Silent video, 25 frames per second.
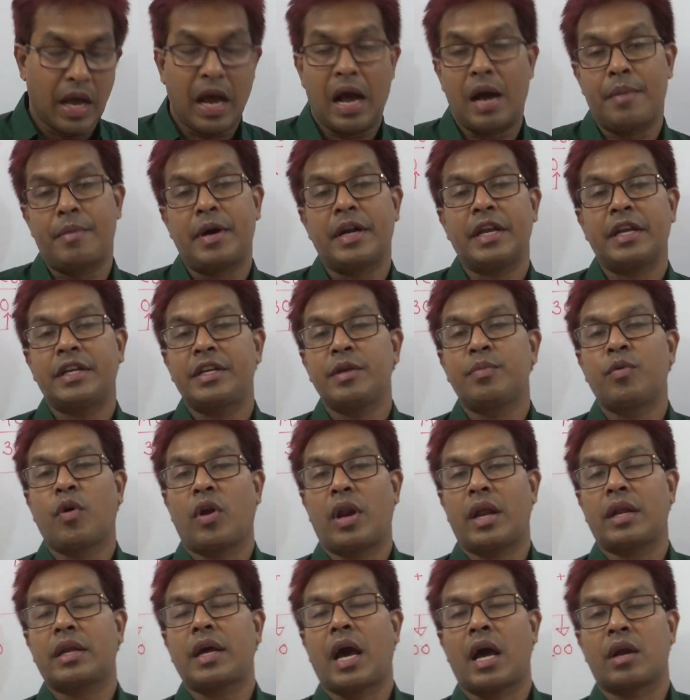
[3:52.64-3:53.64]
আমার এটি
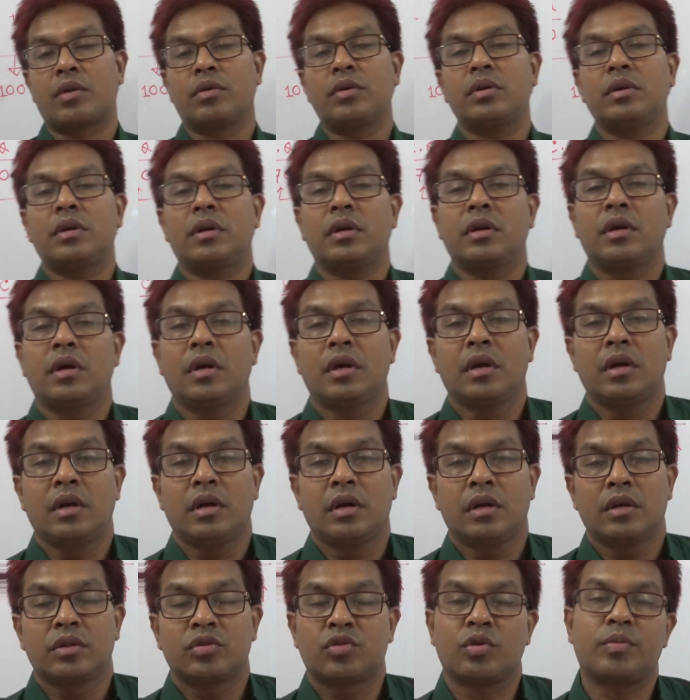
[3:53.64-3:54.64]
বলার কারণ
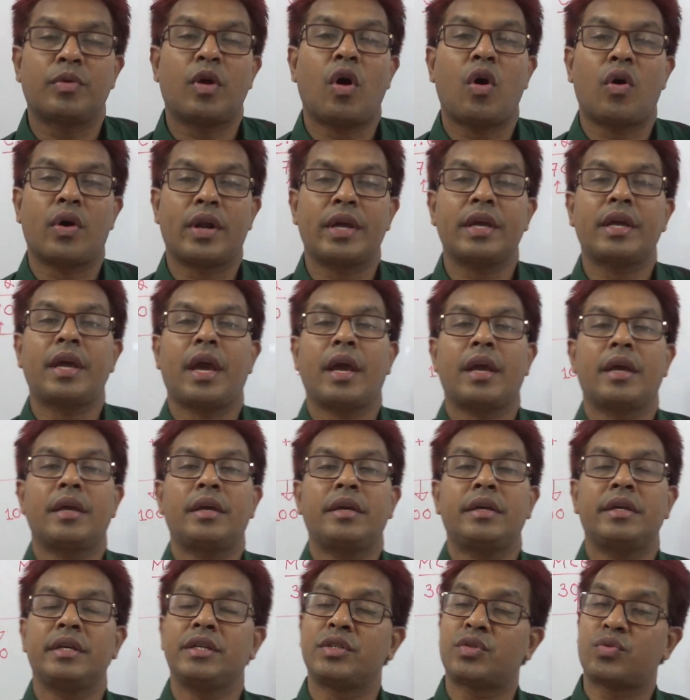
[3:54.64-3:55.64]
তোমরা অনেকেই
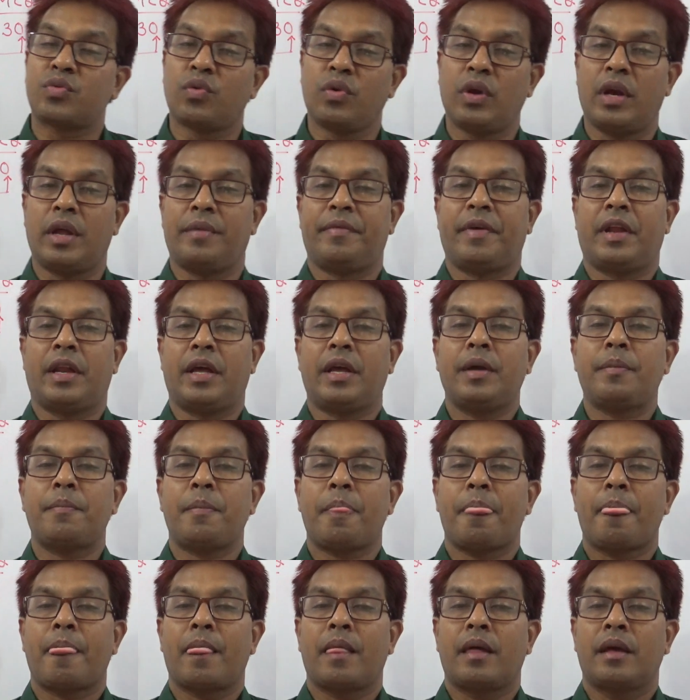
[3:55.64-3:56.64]
স্কুল লেভেলে
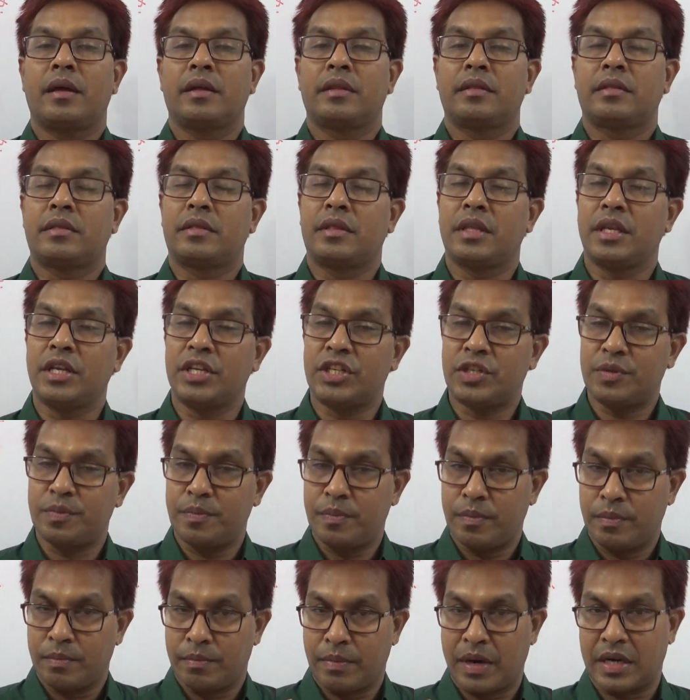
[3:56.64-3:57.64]
তিরিশ
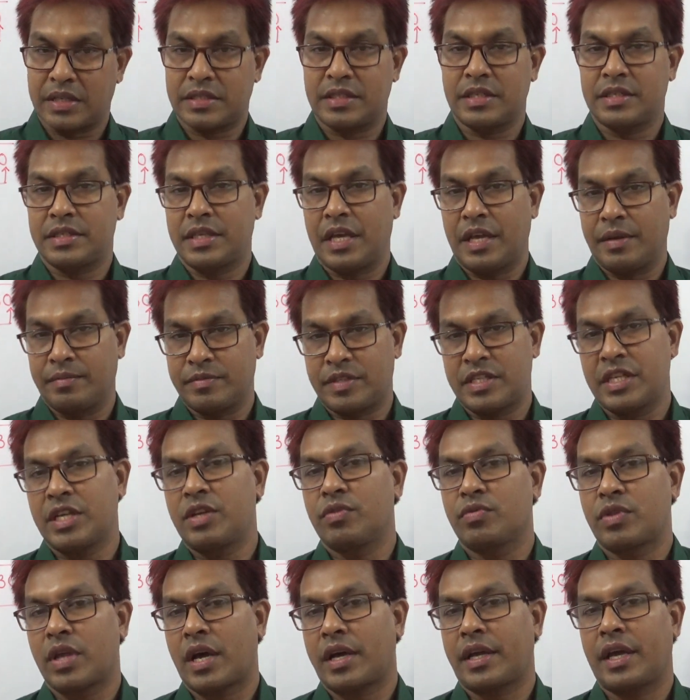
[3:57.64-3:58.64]
মার্কসে যে
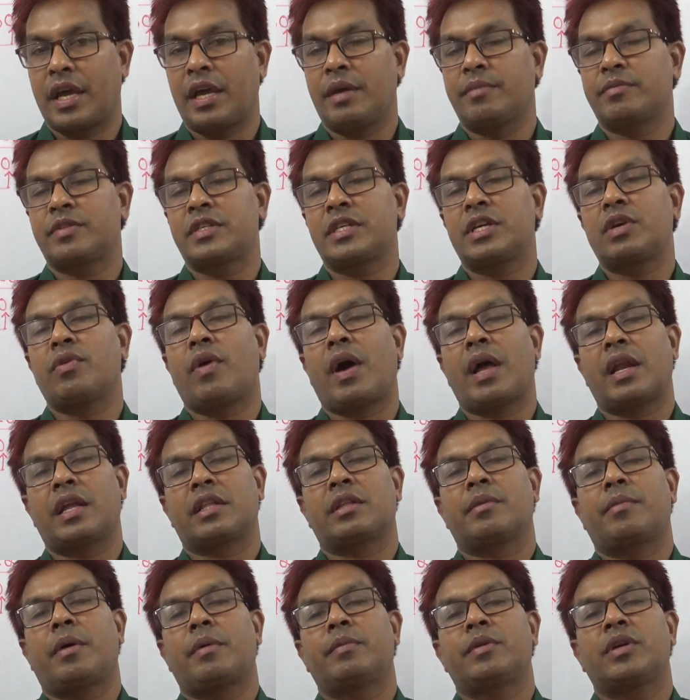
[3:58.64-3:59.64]
এমসিকিউ থাকে এমসিকিউ
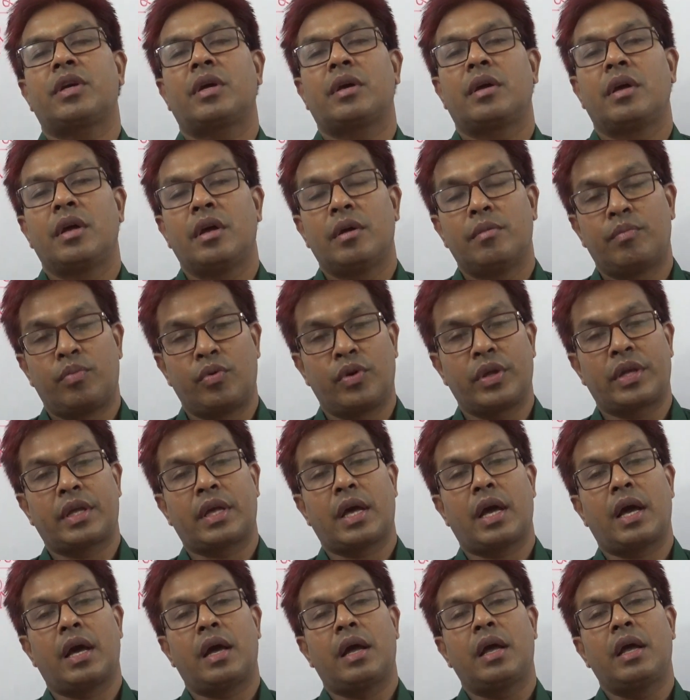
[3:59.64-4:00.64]
আলাদাভাবে পরীক্ষা